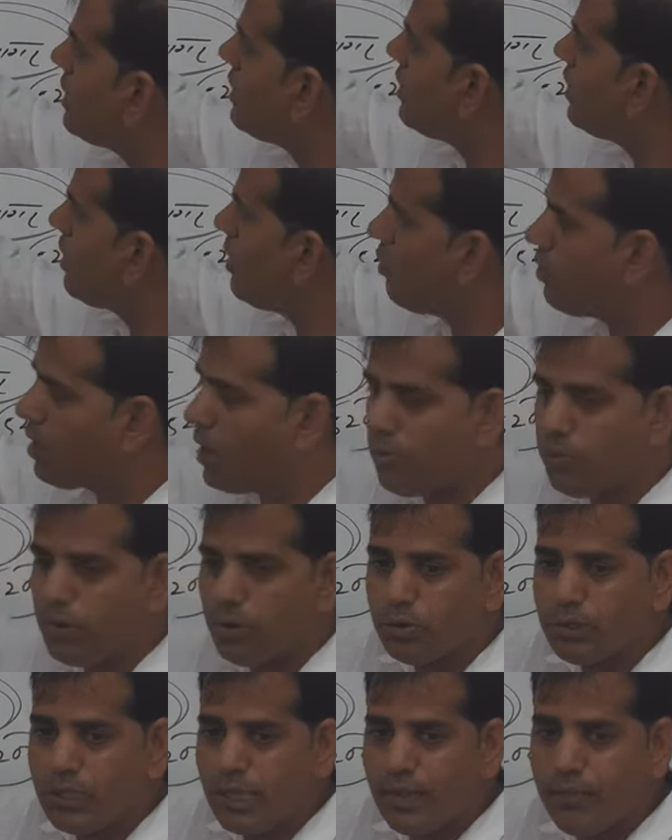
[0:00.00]
का वो कहां पर
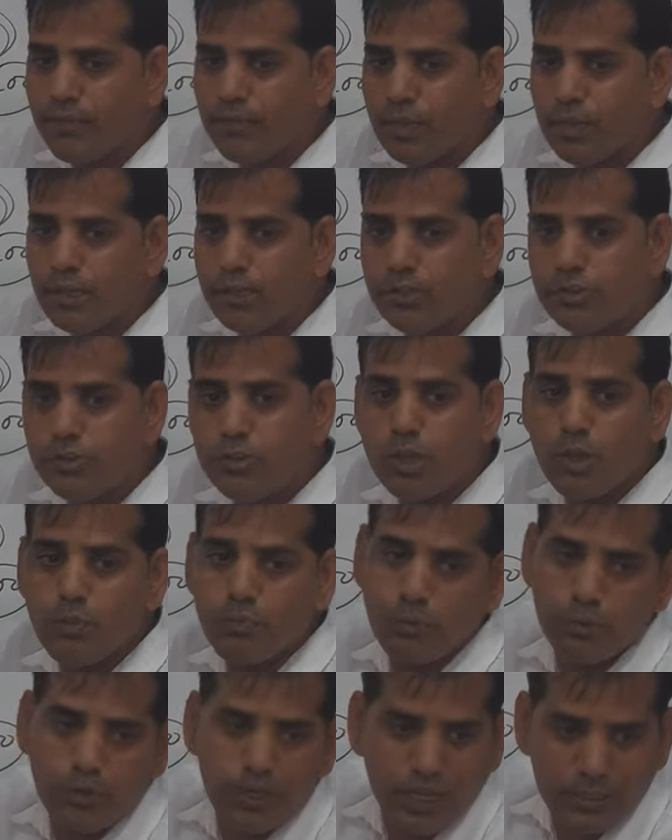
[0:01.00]
होता है जयपुर
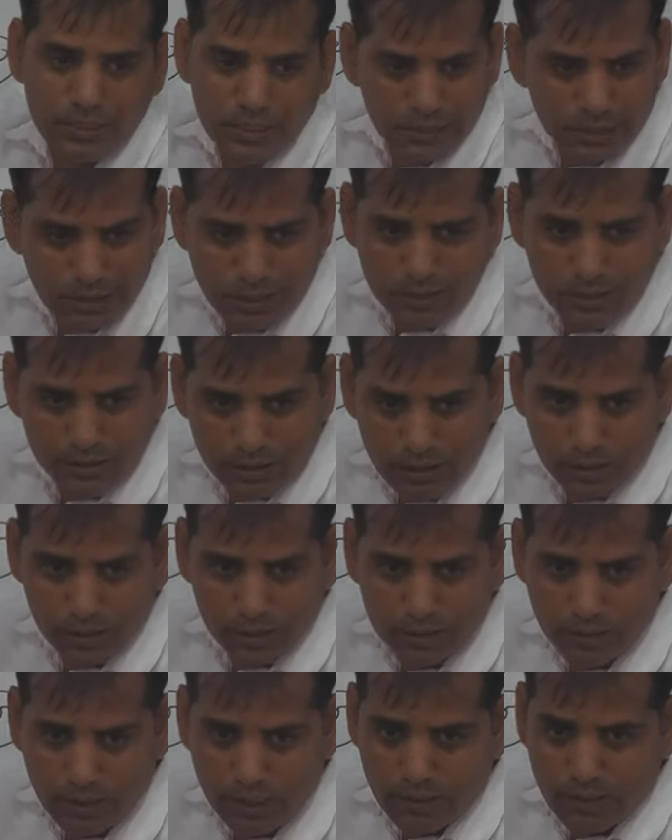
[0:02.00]
रियासत के अंदर ही होता
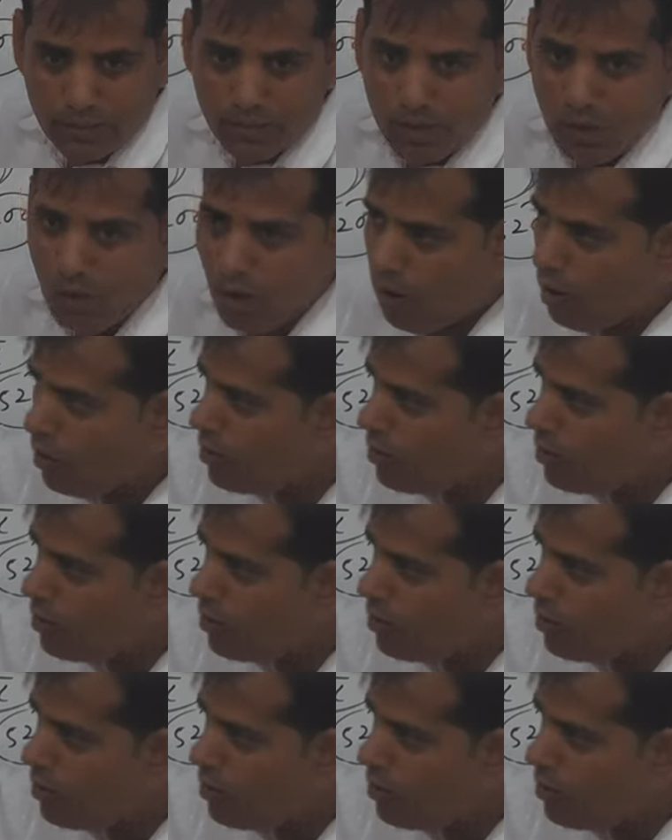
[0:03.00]
है और